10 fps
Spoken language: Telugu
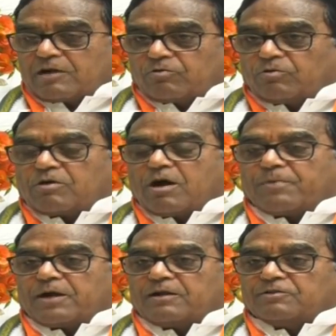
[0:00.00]
హక్కులు
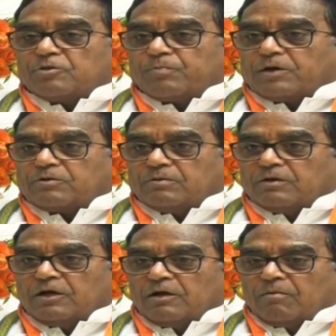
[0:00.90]
కాపాడడంతో పాటు
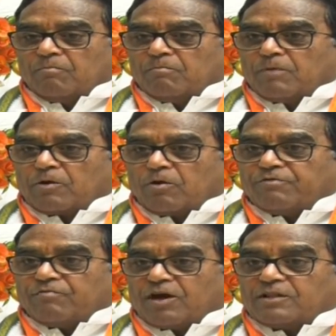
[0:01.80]
మరో
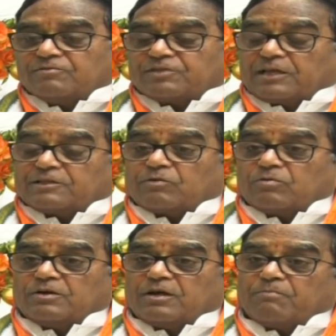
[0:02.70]
వివాదం
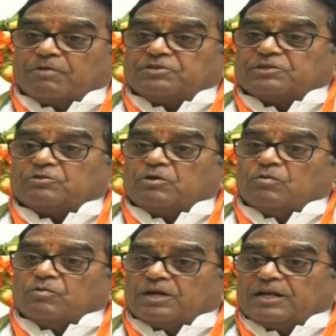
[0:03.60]
తలెత్తకుండా భవిష్యత్తులో
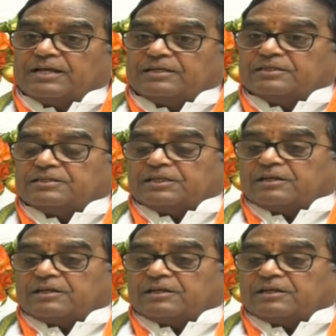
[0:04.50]
ఉండడానికి చేసే